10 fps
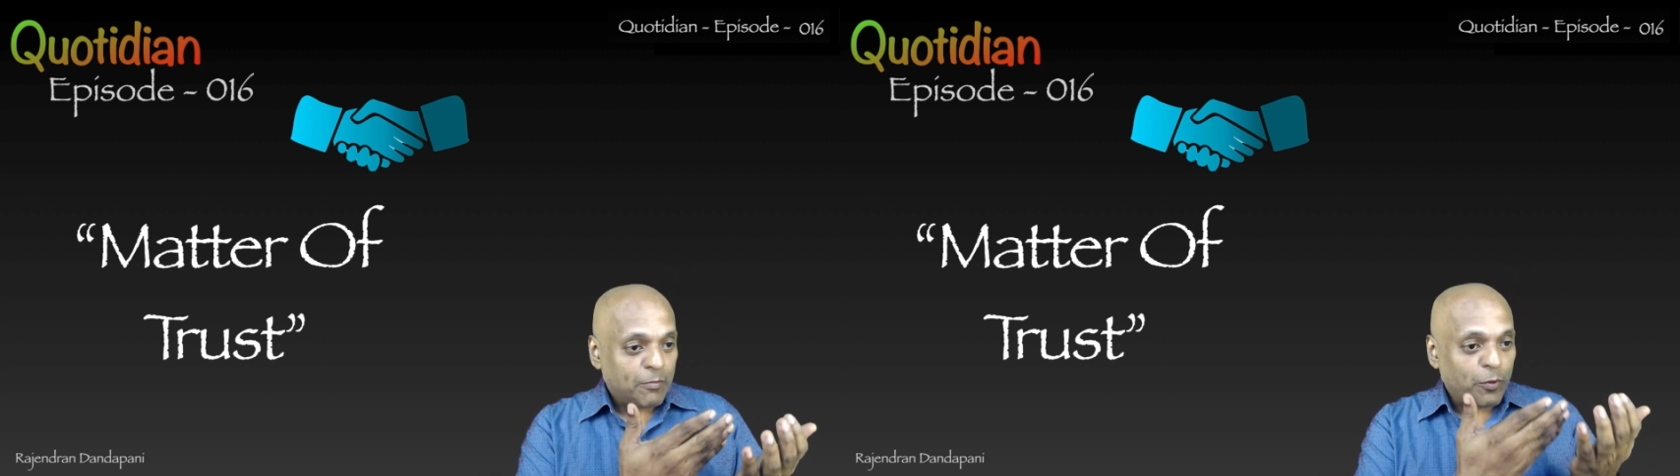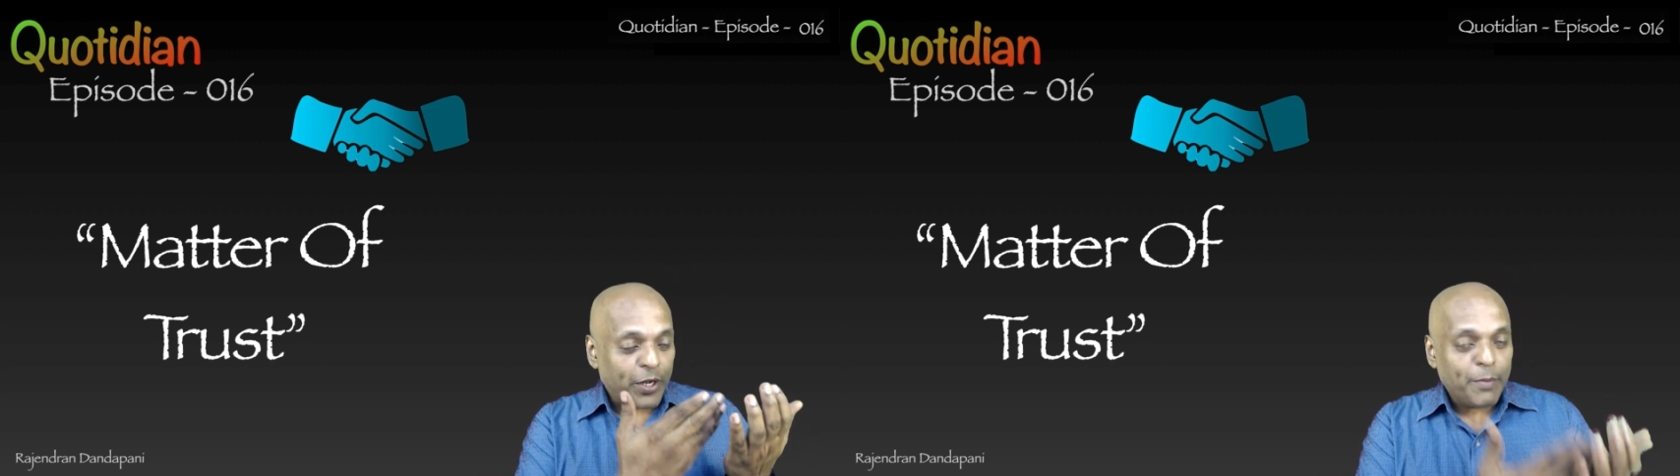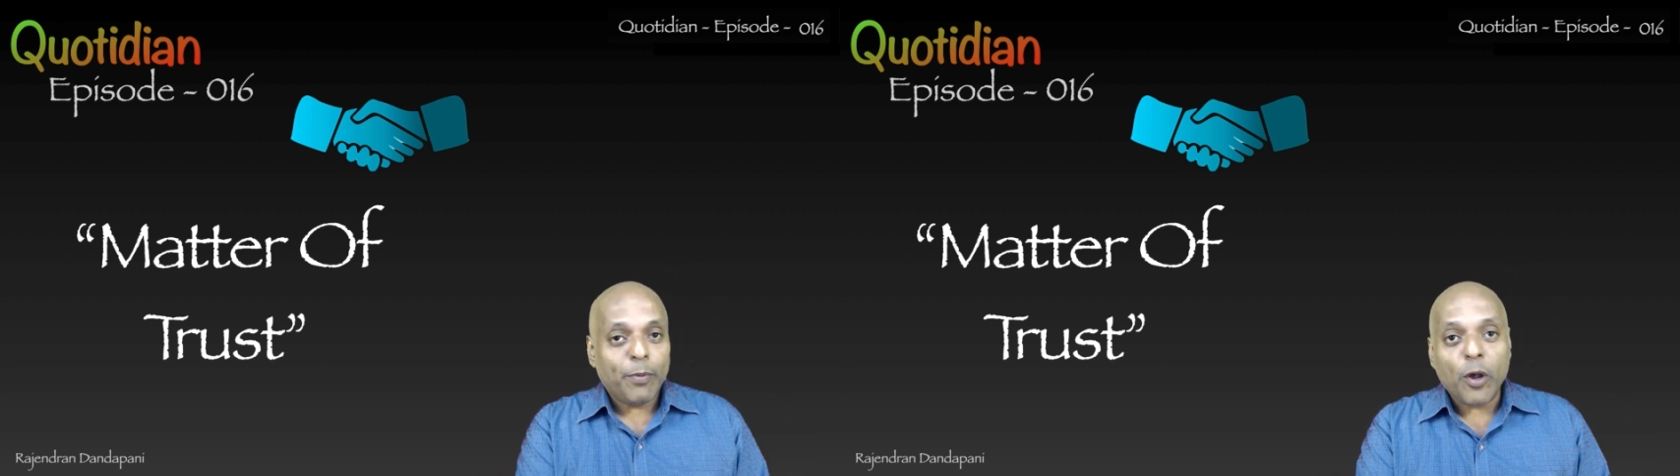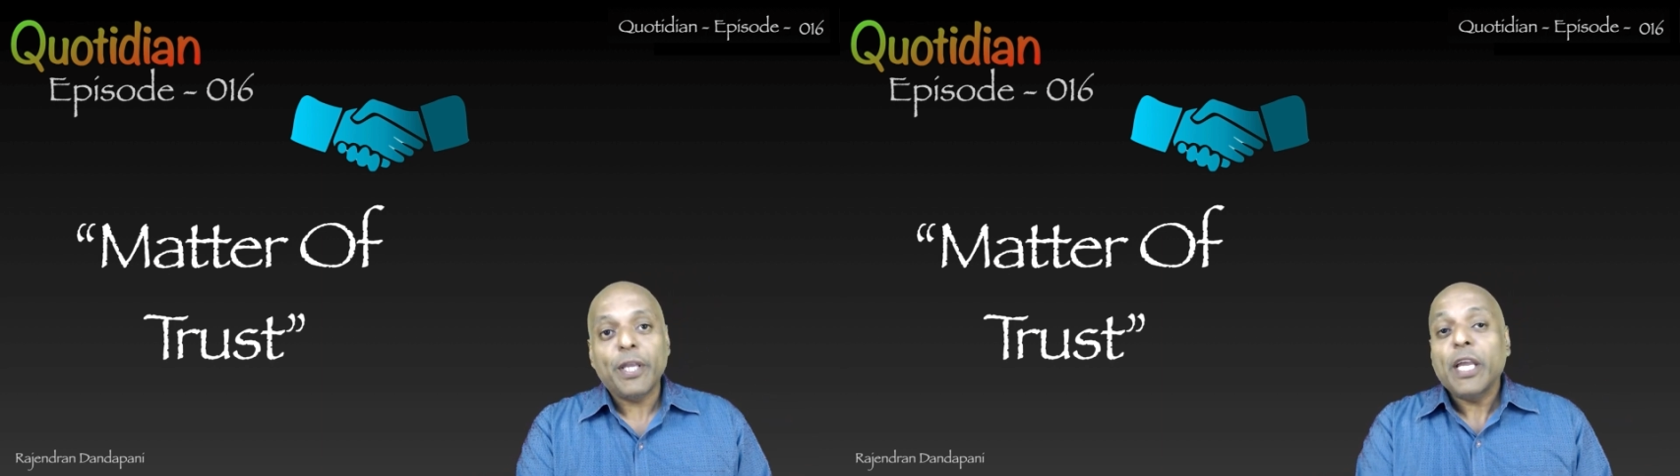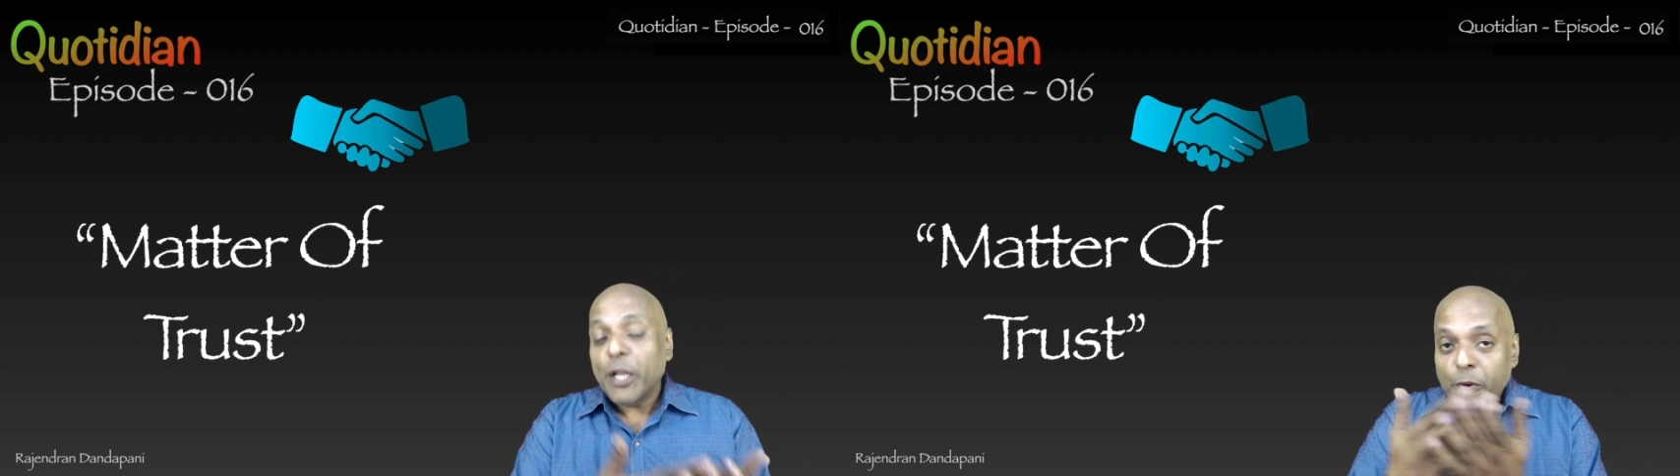ஒரு
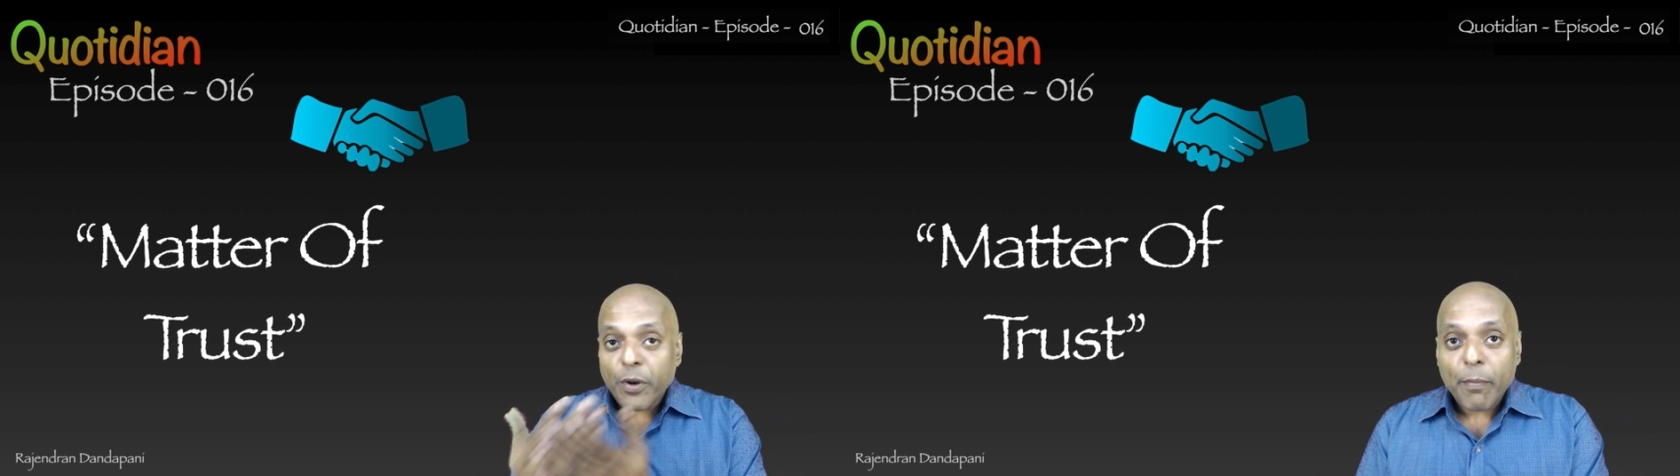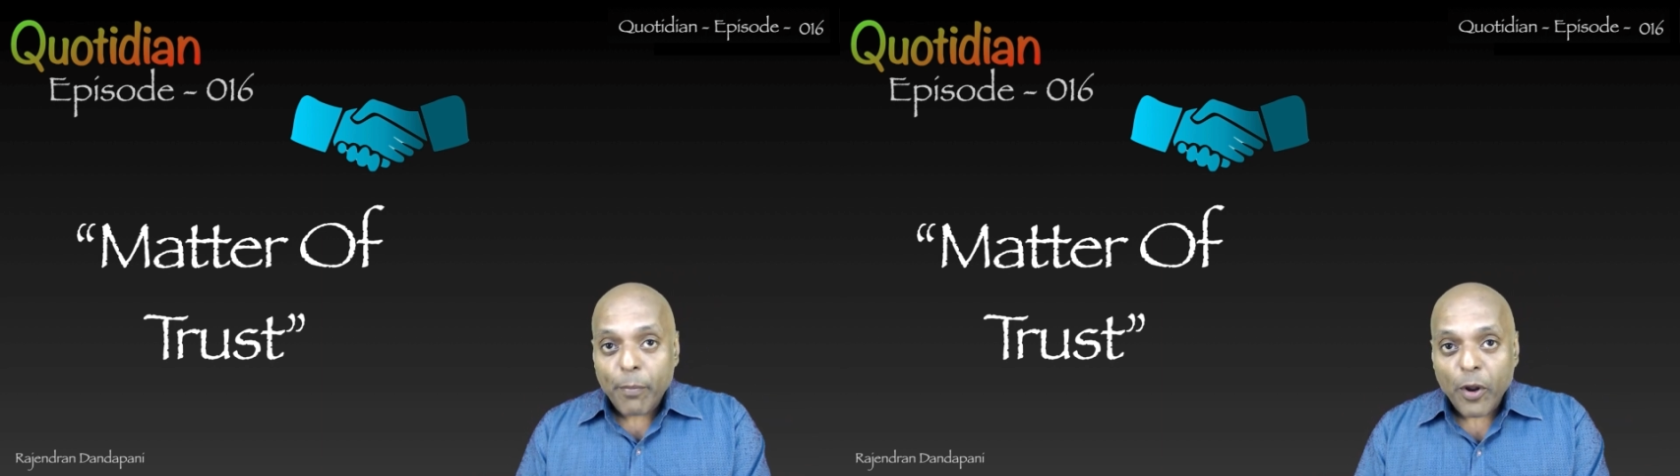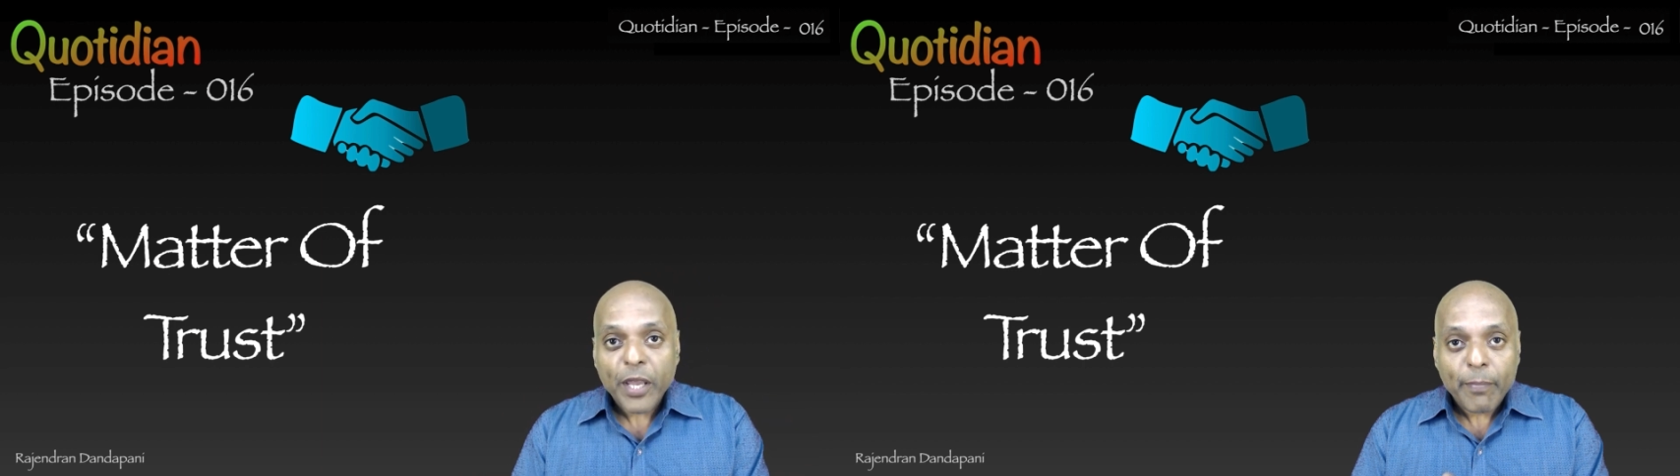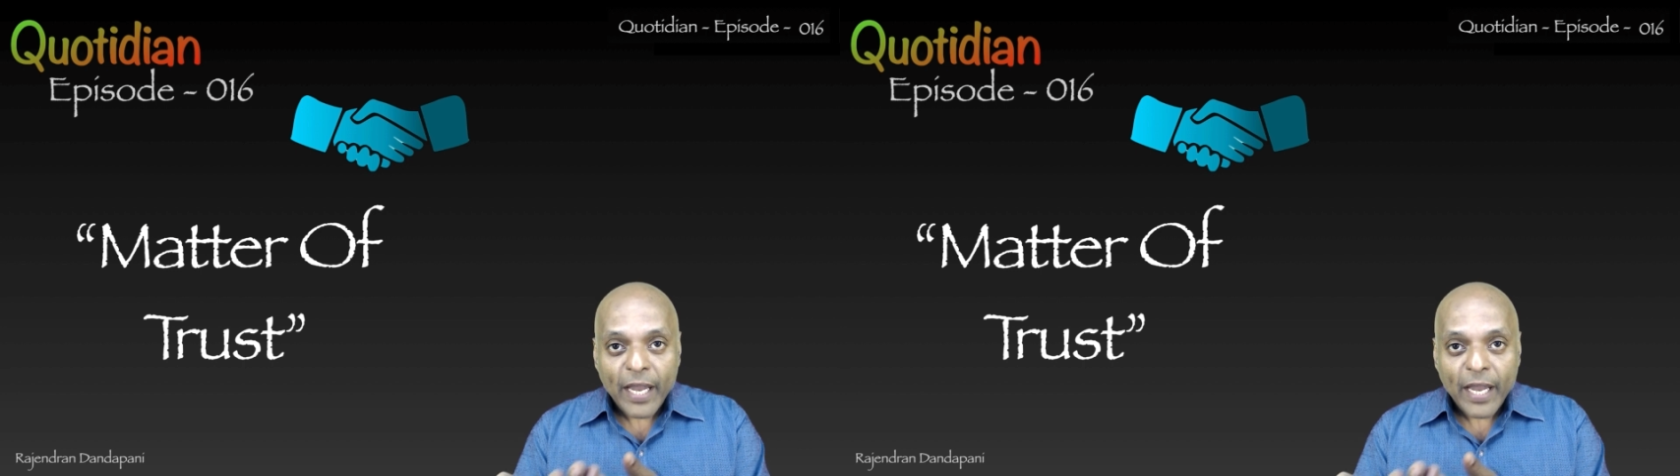எம்ப்ளாயி இன்னொரு எம்ப்ளாயி